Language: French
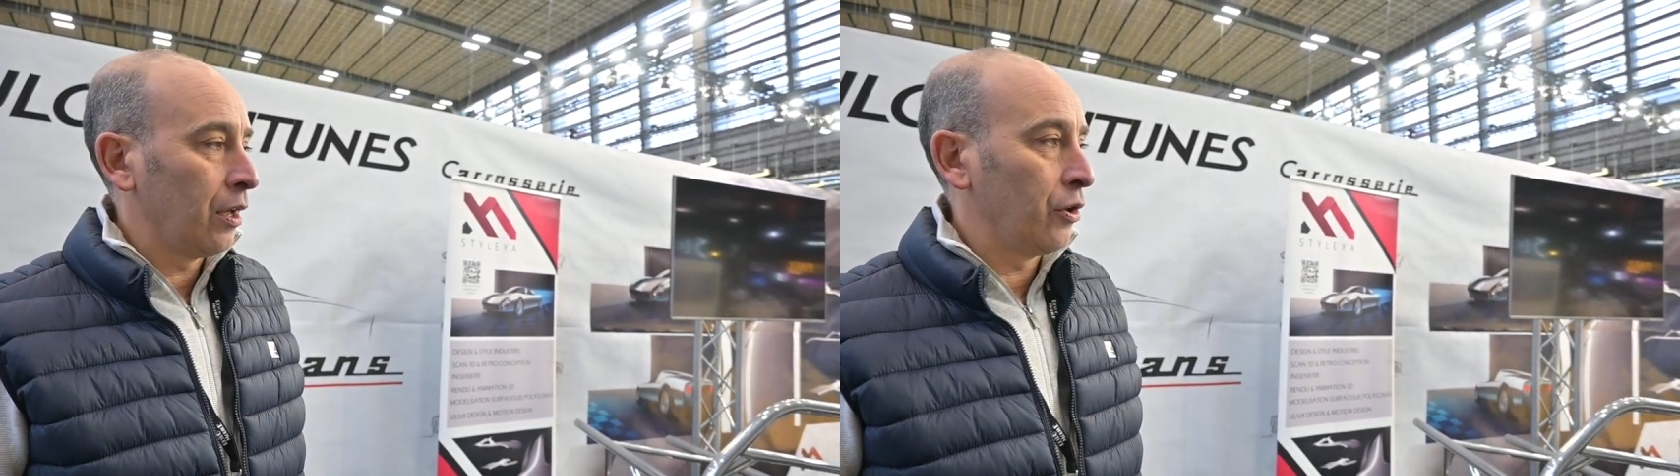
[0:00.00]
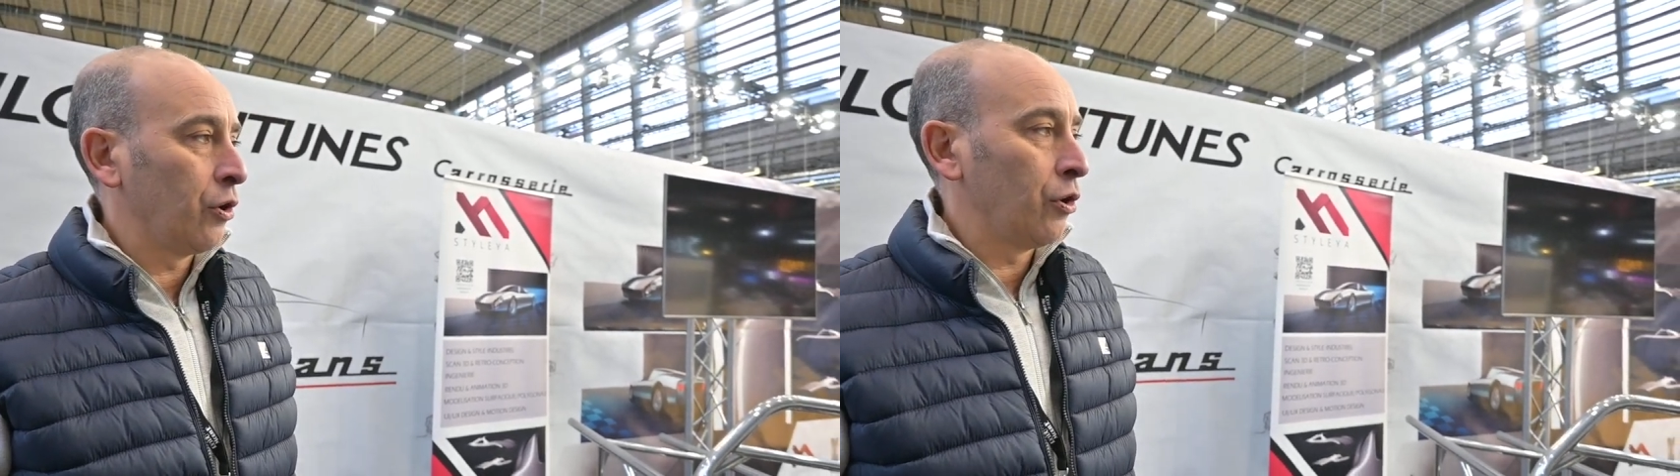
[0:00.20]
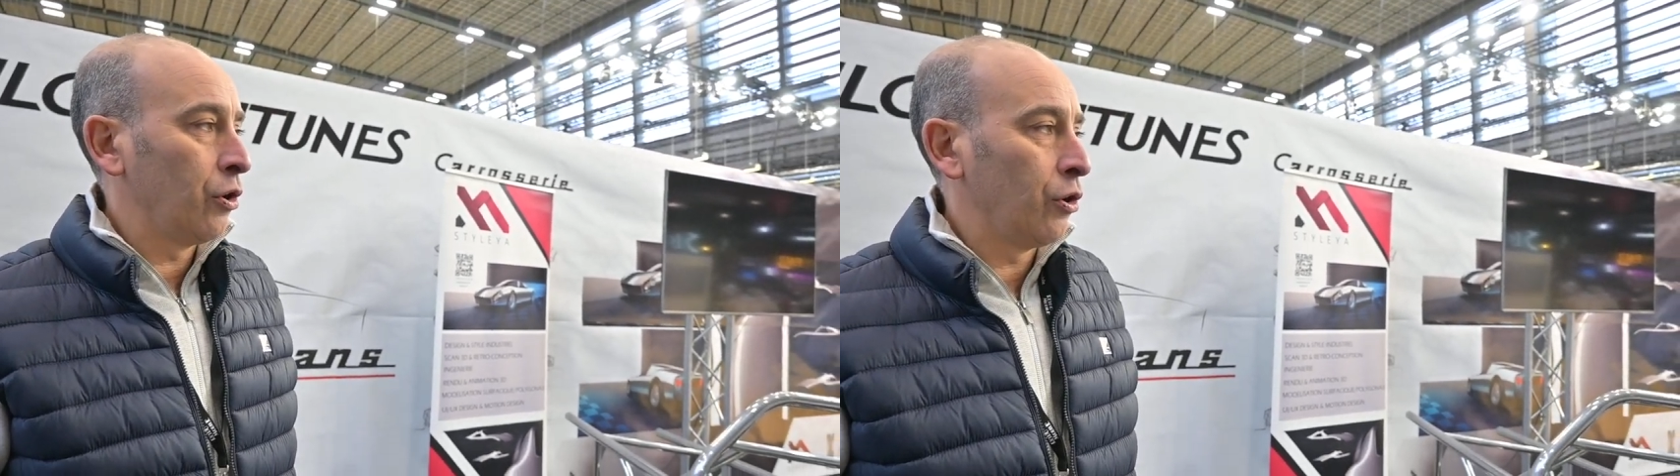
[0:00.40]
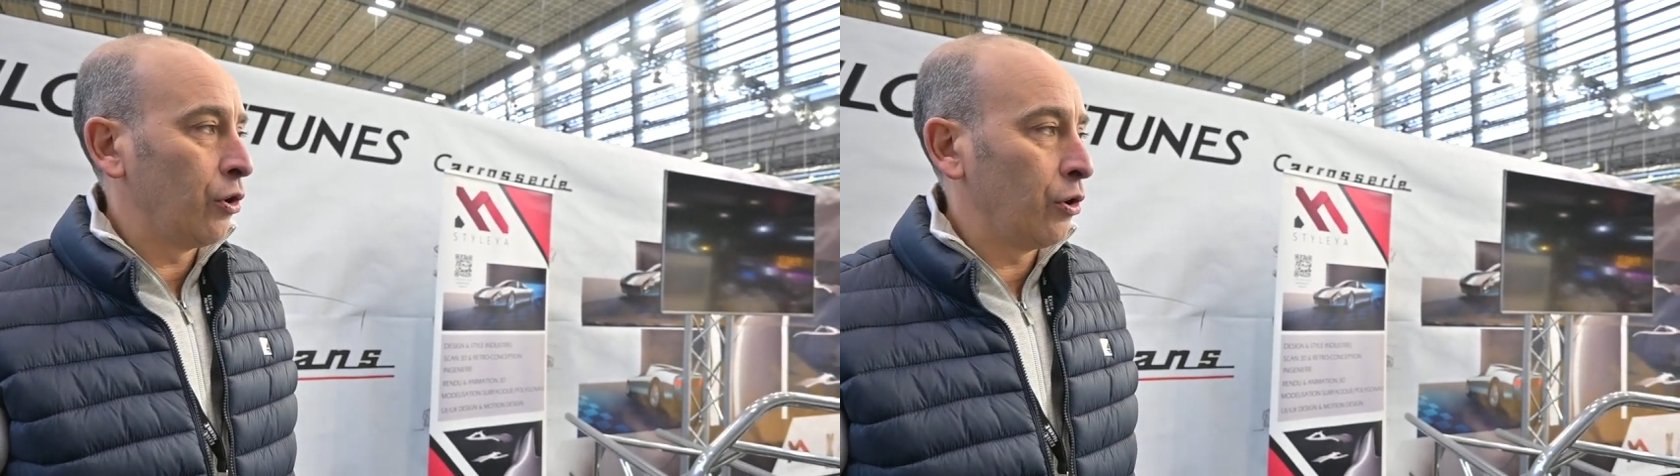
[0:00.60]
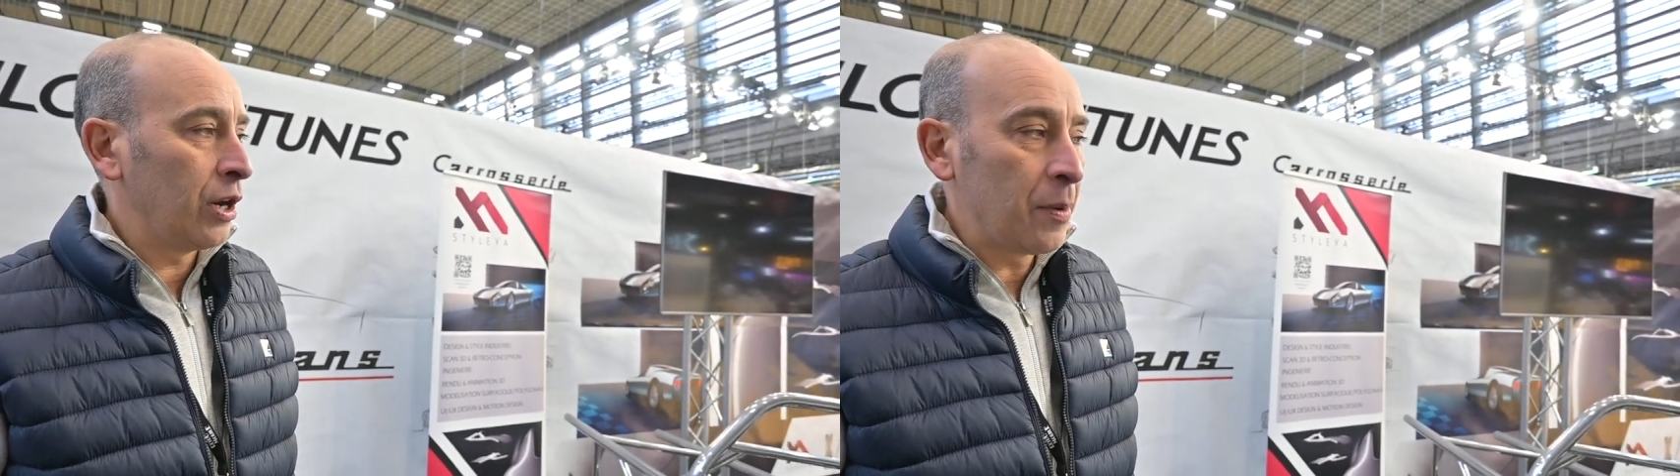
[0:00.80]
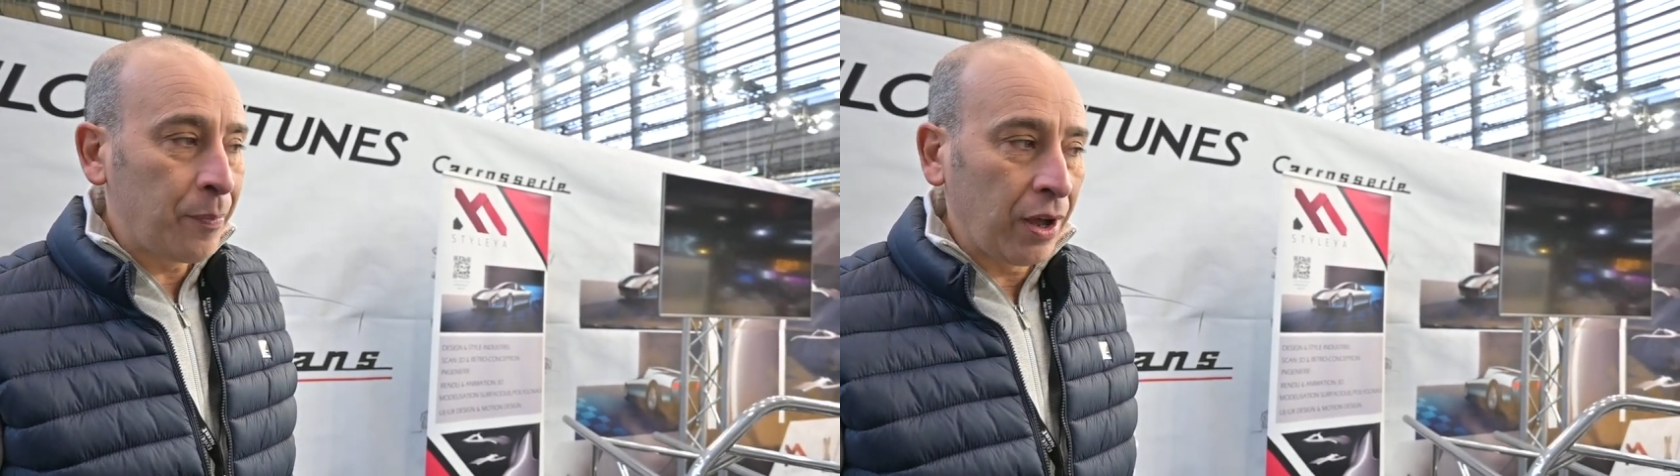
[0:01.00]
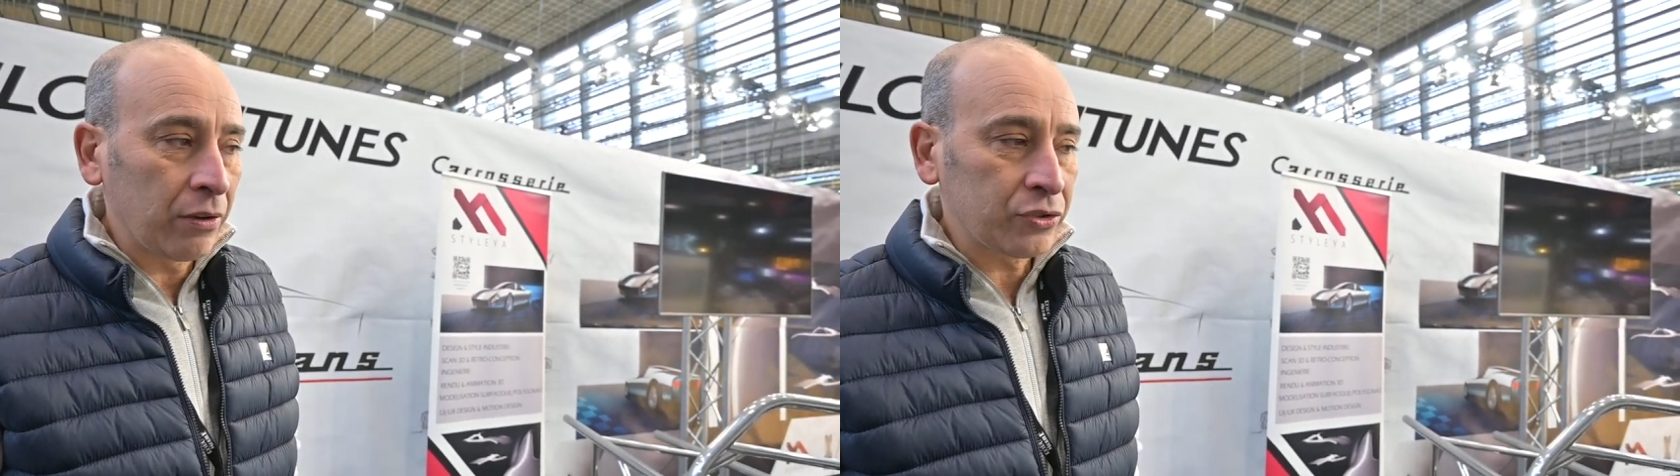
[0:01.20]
euh, Les plans